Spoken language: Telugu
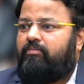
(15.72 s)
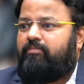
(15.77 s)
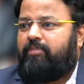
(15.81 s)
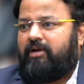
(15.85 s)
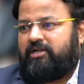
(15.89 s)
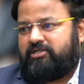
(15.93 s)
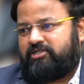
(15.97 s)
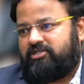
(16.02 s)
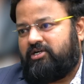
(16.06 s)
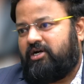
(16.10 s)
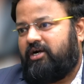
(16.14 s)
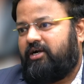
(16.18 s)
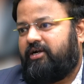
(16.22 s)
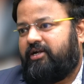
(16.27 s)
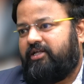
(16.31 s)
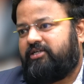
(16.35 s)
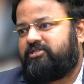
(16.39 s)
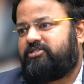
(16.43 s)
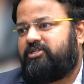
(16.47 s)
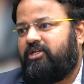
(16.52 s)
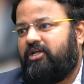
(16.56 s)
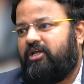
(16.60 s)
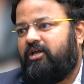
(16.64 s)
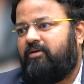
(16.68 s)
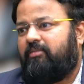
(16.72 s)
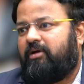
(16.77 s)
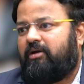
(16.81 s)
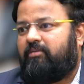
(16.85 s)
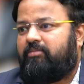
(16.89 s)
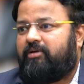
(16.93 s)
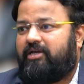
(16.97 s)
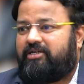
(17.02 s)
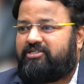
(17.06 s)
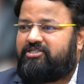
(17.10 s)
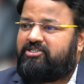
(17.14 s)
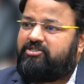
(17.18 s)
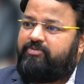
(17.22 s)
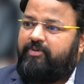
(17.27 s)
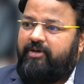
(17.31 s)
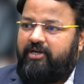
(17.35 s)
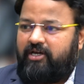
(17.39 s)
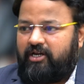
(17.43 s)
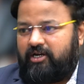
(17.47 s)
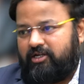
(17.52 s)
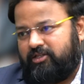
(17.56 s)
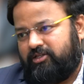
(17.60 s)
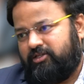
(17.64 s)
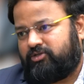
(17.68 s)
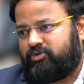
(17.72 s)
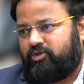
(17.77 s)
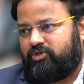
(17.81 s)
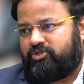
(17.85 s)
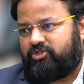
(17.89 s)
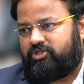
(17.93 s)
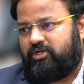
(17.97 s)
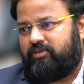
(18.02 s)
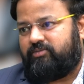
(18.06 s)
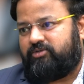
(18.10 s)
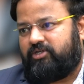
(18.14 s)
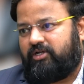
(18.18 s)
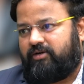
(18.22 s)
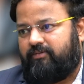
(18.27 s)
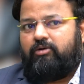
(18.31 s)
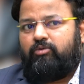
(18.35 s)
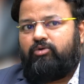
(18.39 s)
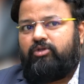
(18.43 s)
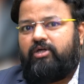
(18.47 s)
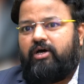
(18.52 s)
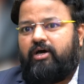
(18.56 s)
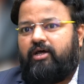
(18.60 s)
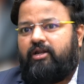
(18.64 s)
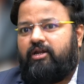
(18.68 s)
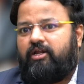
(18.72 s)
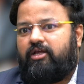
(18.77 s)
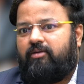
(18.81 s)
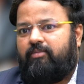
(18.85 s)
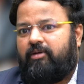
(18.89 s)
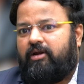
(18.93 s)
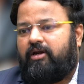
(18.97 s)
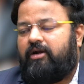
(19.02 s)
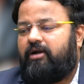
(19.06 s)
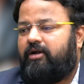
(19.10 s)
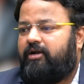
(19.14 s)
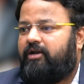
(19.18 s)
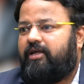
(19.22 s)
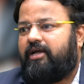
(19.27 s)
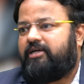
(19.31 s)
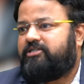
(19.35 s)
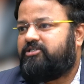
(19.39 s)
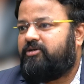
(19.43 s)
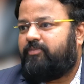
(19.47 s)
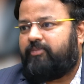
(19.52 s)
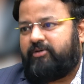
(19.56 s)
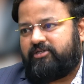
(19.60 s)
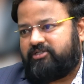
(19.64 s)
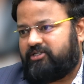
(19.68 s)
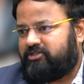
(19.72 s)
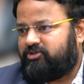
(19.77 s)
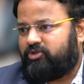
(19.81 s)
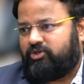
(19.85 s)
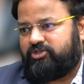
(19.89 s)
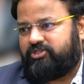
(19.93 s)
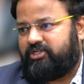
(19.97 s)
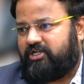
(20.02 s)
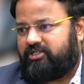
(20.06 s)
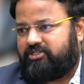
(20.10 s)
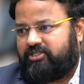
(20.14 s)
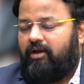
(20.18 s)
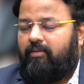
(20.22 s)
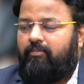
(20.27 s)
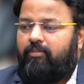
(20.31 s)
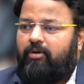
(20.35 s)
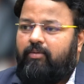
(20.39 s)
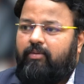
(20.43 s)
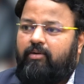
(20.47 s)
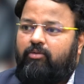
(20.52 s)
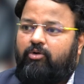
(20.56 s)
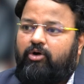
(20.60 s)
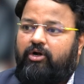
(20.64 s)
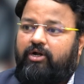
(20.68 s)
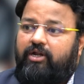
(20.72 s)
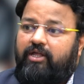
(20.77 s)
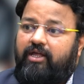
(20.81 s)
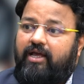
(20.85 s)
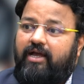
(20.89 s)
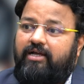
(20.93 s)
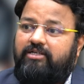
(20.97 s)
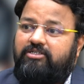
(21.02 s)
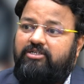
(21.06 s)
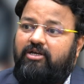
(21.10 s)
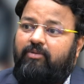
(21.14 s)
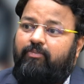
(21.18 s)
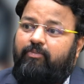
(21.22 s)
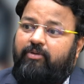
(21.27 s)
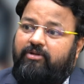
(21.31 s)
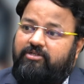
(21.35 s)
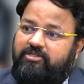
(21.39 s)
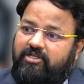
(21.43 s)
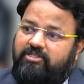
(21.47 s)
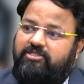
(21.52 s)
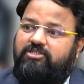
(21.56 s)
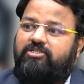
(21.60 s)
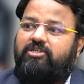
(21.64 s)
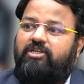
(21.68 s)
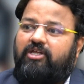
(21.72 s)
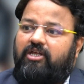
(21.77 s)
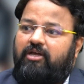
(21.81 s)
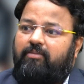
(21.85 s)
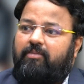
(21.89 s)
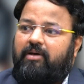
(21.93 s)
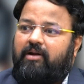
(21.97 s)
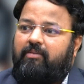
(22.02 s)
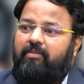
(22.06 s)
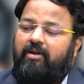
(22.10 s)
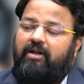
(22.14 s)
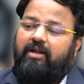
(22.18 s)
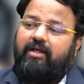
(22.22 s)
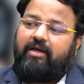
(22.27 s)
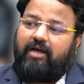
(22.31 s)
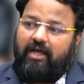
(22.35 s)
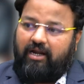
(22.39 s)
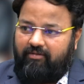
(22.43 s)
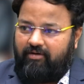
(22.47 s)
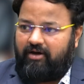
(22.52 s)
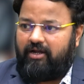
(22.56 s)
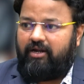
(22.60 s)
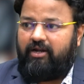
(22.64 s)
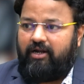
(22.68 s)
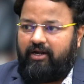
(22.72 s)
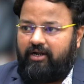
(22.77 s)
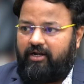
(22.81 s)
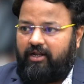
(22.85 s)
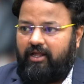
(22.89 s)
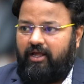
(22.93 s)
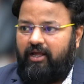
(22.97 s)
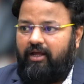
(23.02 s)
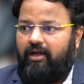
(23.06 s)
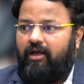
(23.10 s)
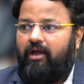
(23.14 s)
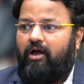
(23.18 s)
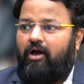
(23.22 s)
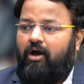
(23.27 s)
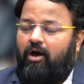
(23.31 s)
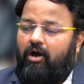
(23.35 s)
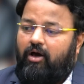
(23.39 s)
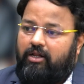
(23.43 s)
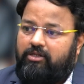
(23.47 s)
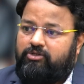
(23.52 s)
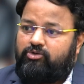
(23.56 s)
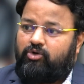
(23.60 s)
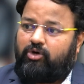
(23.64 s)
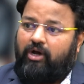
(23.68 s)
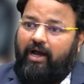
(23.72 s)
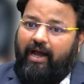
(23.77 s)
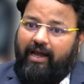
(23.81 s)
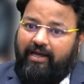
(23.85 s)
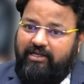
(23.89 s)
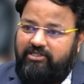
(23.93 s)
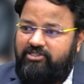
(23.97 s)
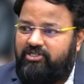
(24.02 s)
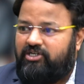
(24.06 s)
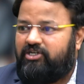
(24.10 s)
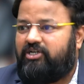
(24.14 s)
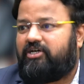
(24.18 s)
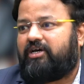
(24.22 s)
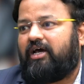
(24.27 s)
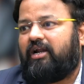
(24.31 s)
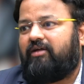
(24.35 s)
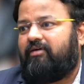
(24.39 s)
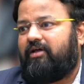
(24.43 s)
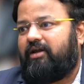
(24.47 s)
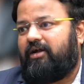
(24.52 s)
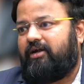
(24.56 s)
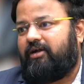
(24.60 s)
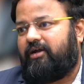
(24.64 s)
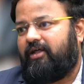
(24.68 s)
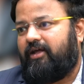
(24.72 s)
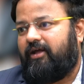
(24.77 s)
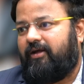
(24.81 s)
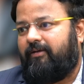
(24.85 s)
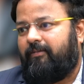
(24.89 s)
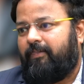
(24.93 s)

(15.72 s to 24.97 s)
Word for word: పర్సనాలిటీస్ని మనం గెస్ట్ స్పీకర్గా తీసుకొస్తున్నాం సార్ ఉదాహరణకి మన డిఐజీ ప్రెజెన్స్ వచ్చారు సార్ ఇప్పుడు మనం ఒక డిఐజీ ప్రెజెన్స్ని మనం వెళ్ళి కలవాలి అంటే ఆర్ఎల్స్ ఒక ఐజీని కలవాలంటే